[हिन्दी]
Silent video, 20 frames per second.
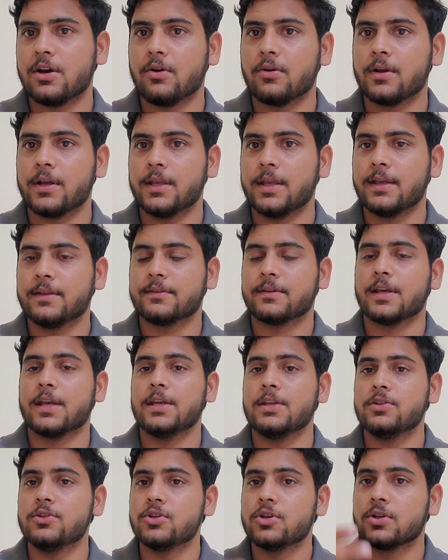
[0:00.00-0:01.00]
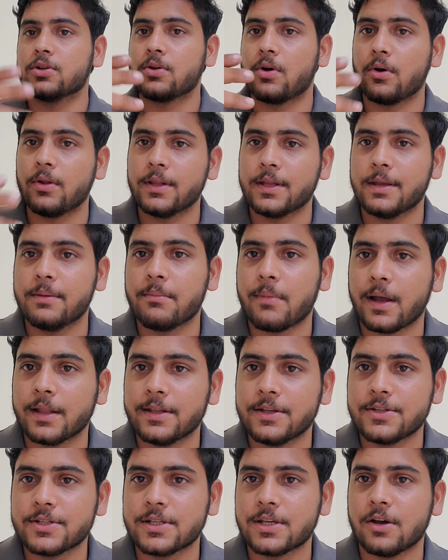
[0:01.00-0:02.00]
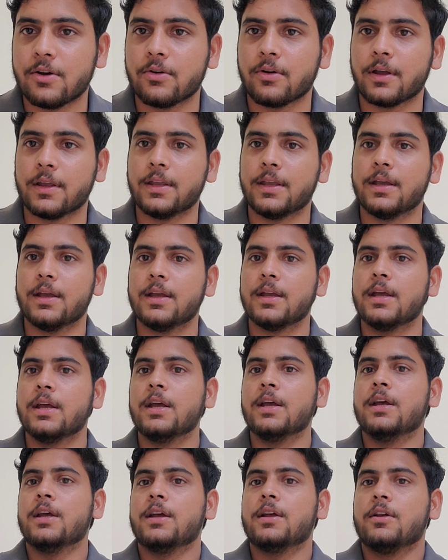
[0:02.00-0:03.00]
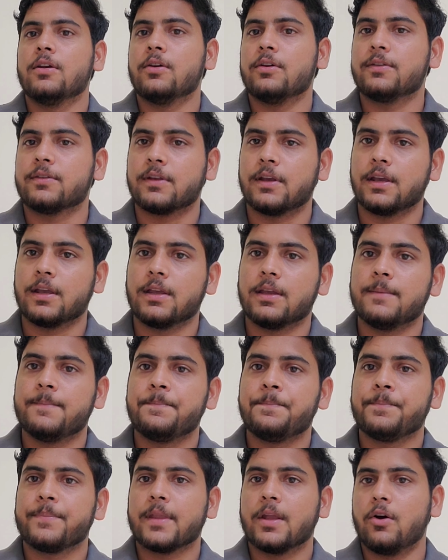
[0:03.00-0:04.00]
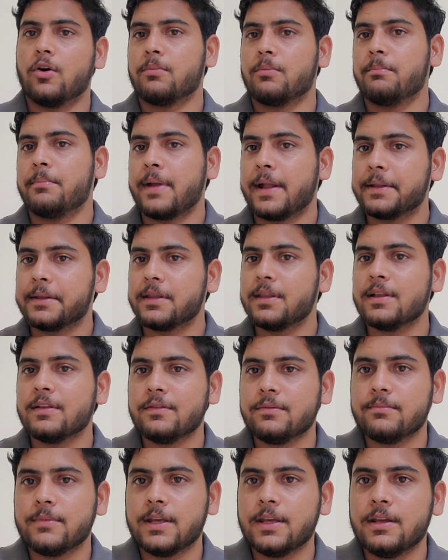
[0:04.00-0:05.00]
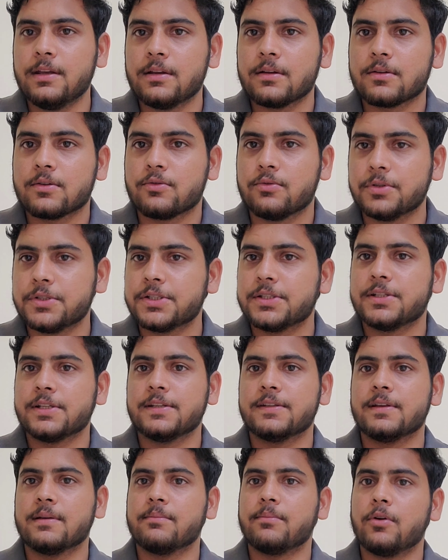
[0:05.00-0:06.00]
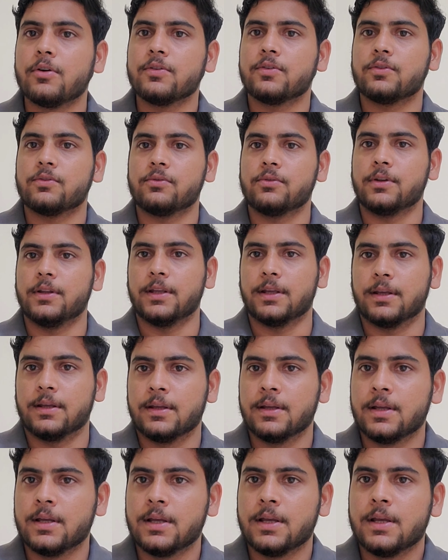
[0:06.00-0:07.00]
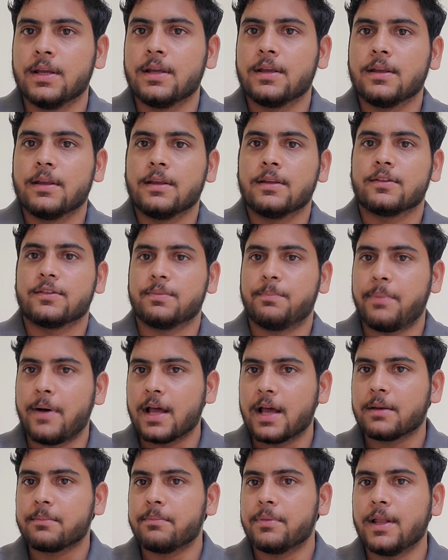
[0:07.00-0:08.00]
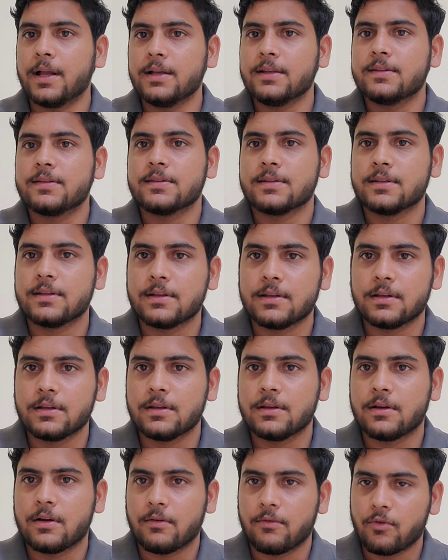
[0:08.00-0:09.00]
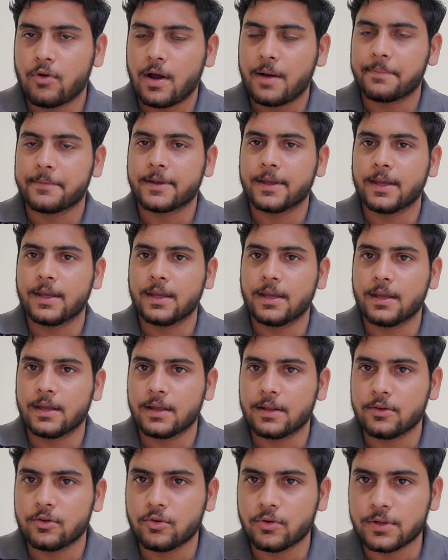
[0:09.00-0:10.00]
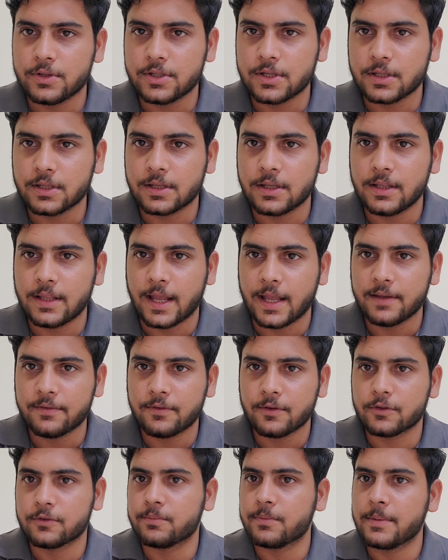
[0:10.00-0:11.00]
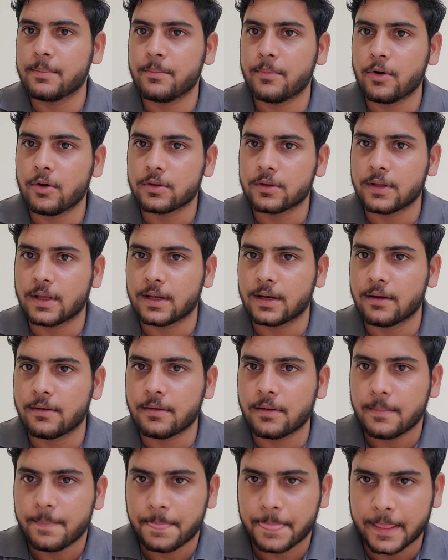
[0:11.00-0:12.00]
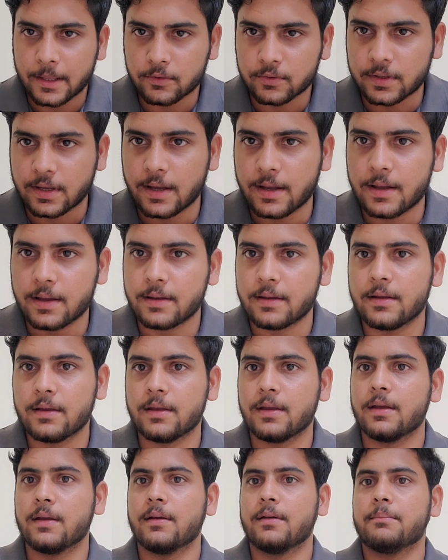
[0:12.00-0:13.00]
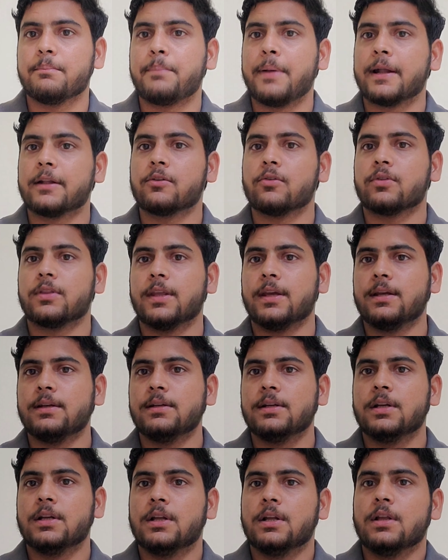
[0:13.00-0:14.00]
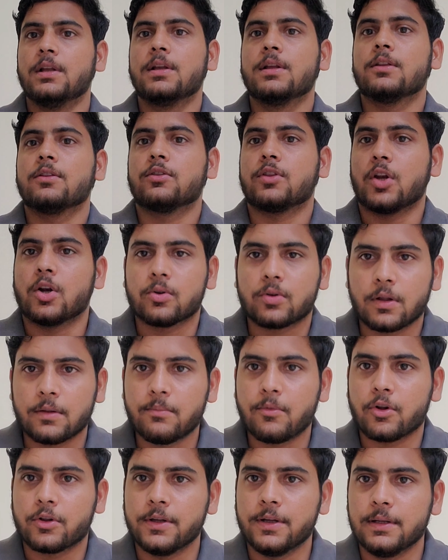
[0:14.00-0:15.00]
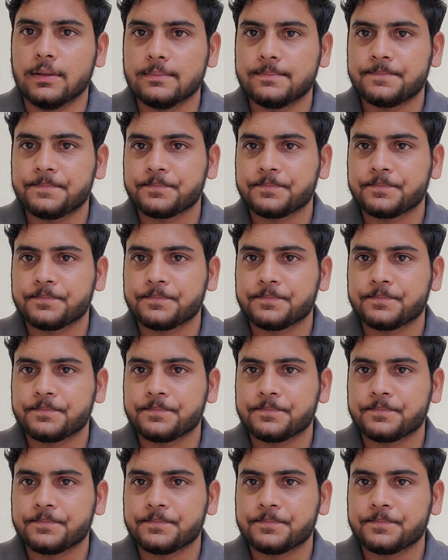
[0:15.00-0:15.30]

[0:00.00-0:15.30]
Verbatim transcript: क्या हो गई है इसके इंजन ऑयल की माइलेज क्या हो गई है इसके और मेंटेनेंस में कुछ चीज़ें बहुत ज़रूरी हैं स्पार्क प्लग्स वो आपके जो इंजन की लाइफ है उस पर बहुत ज़्यादा उसका इम्पेक्ट होता है थ्रोटल बॉडी